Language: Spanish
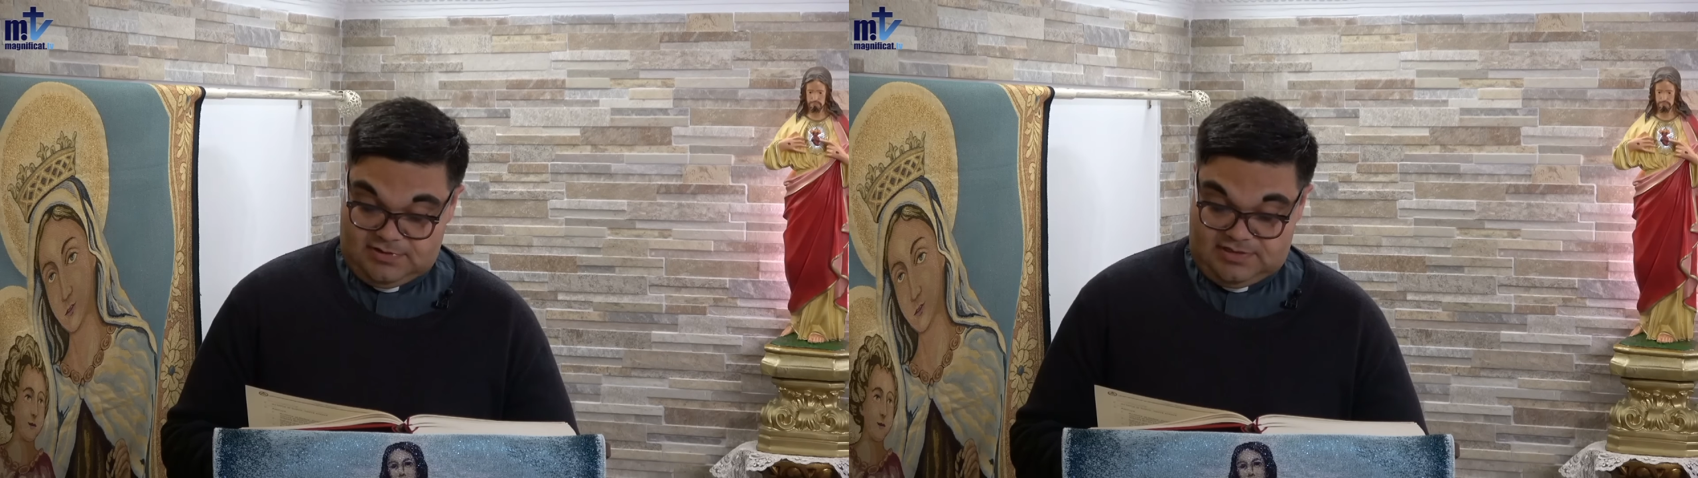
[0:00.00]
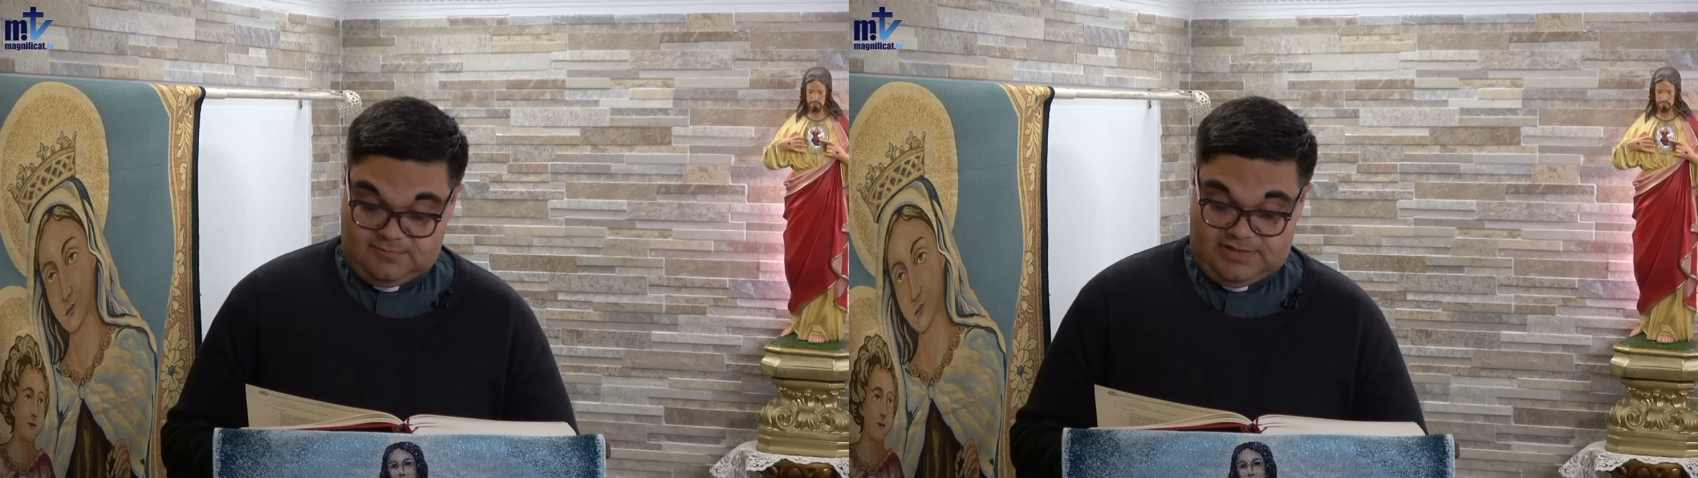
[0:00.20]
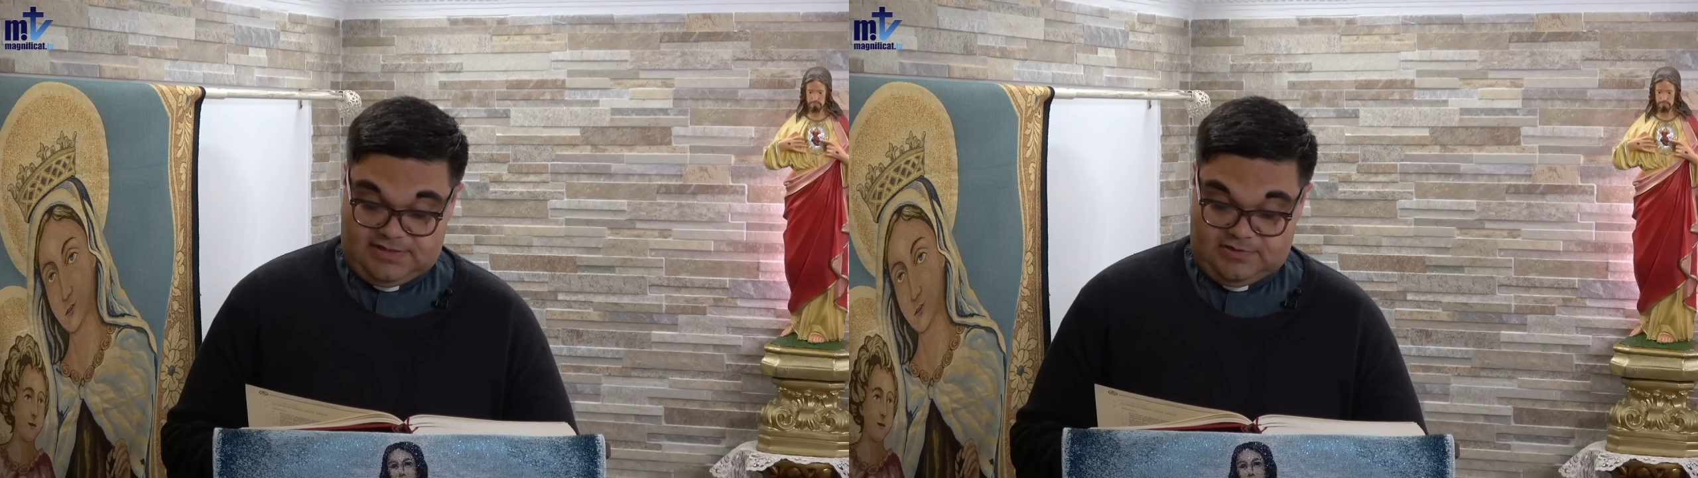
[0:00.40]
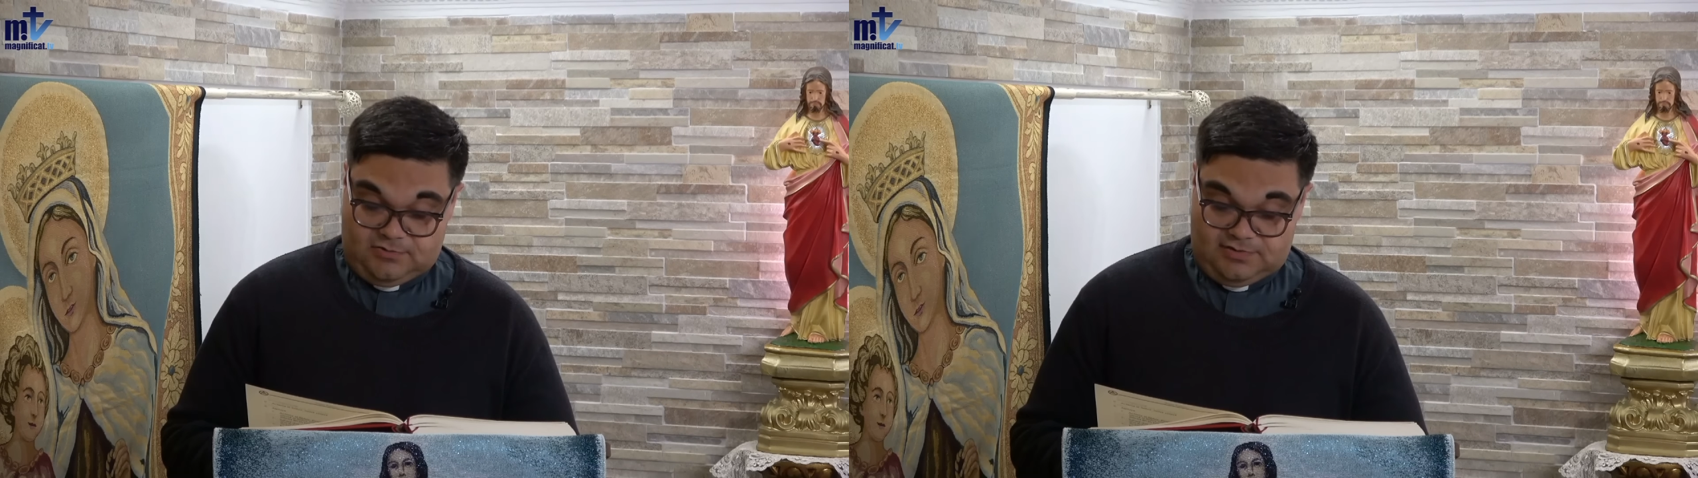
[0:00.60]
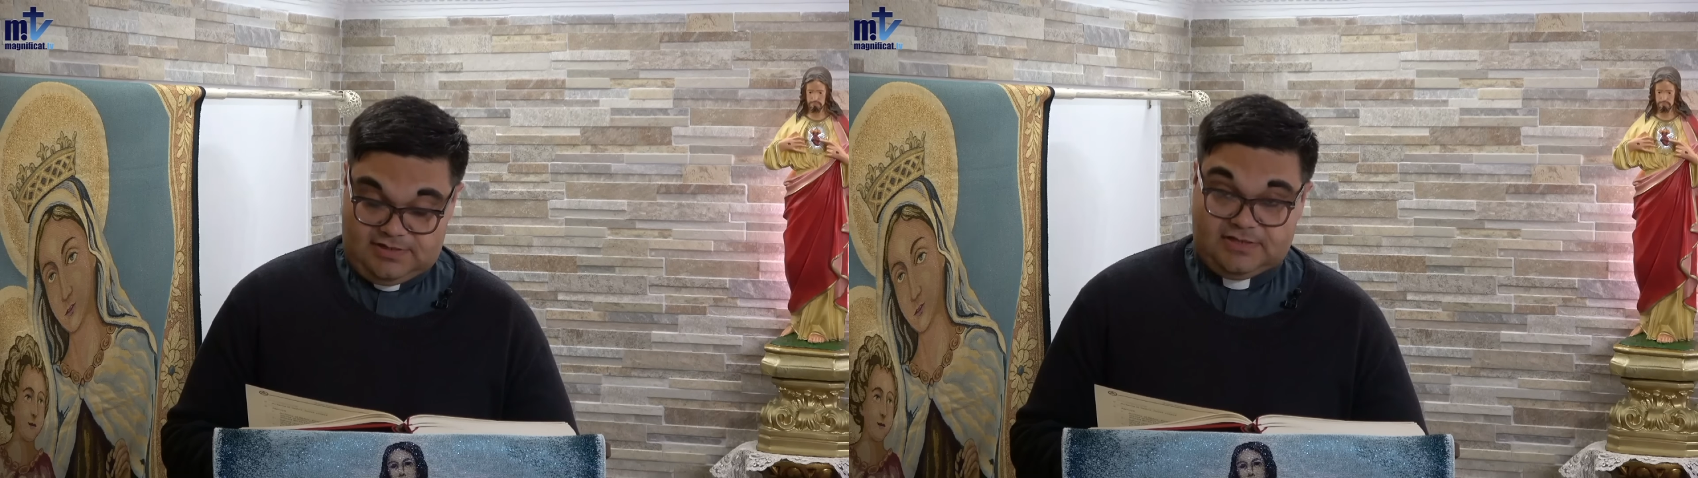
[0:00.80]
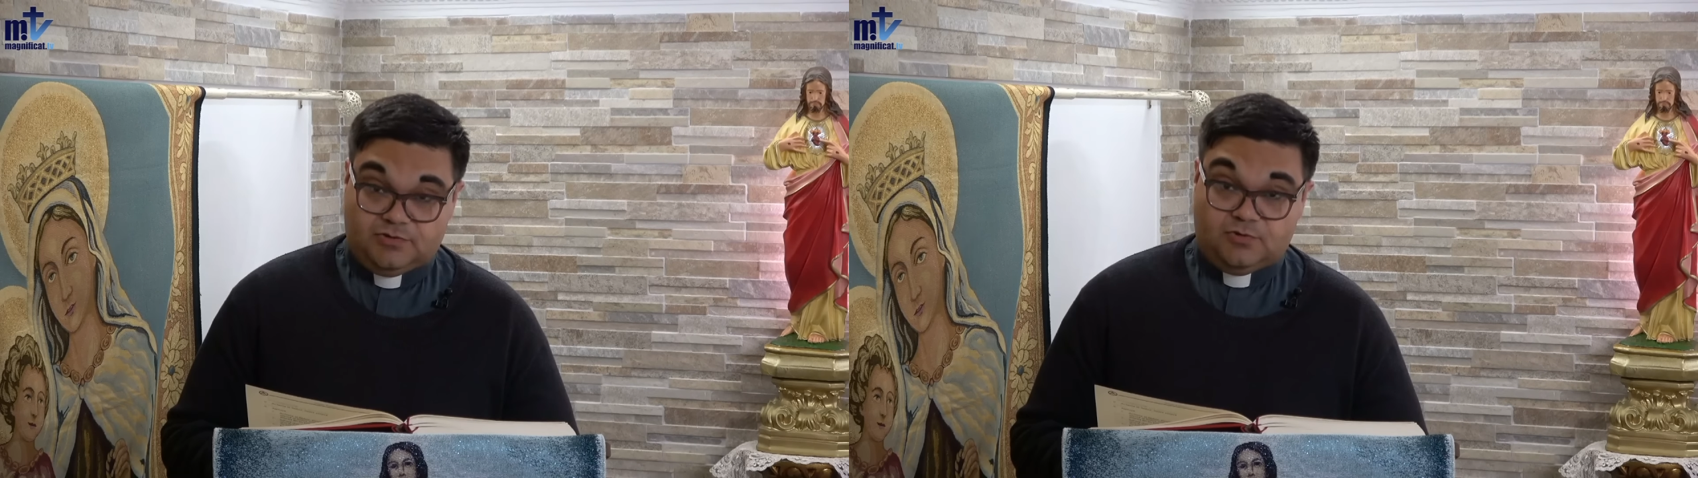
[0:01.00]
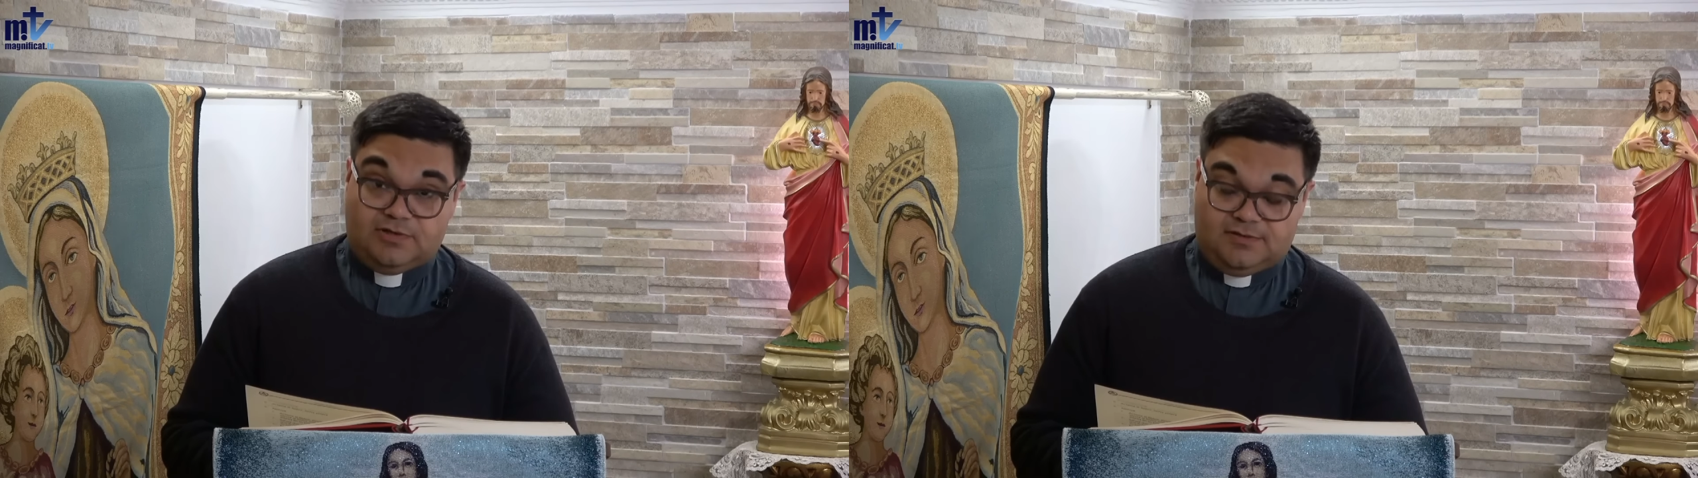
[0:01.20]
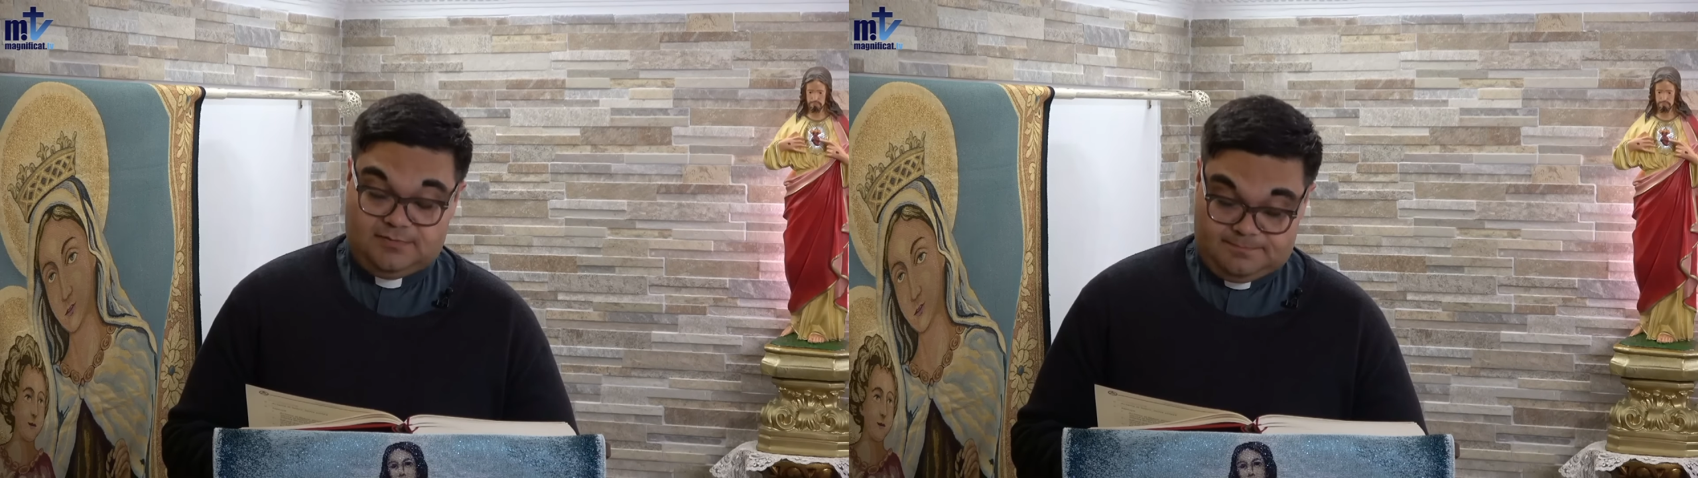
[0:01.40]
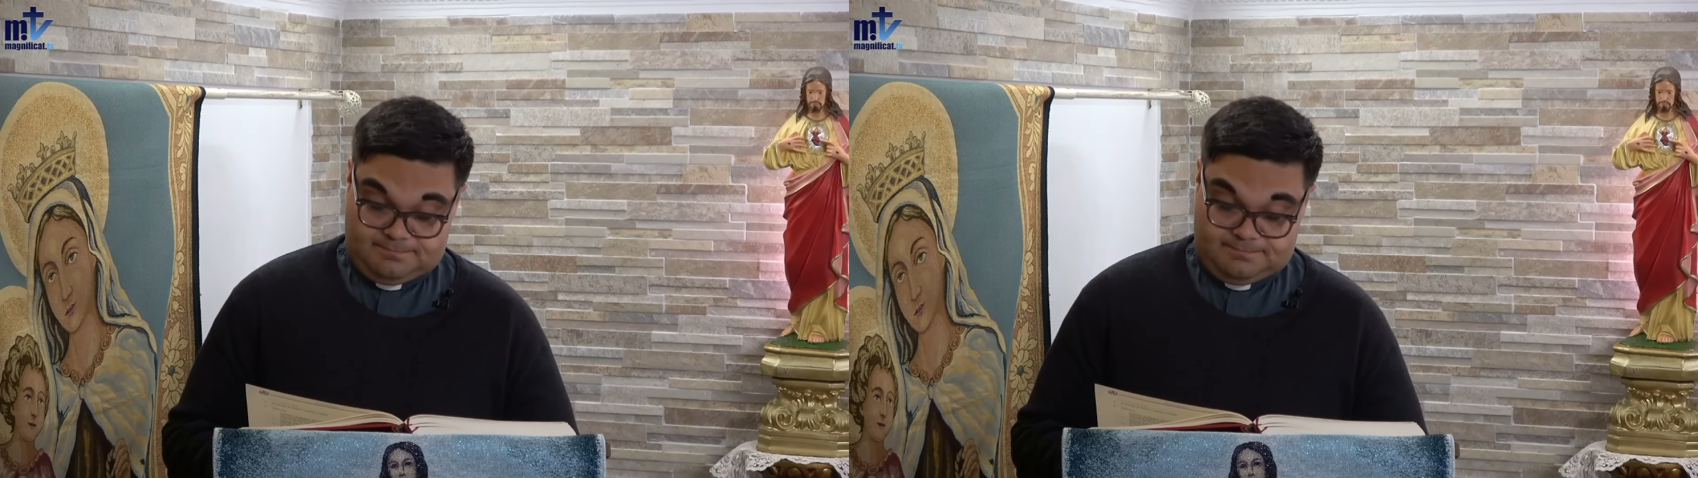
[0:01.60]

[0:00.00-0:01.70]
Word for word: y bajaron a Troade.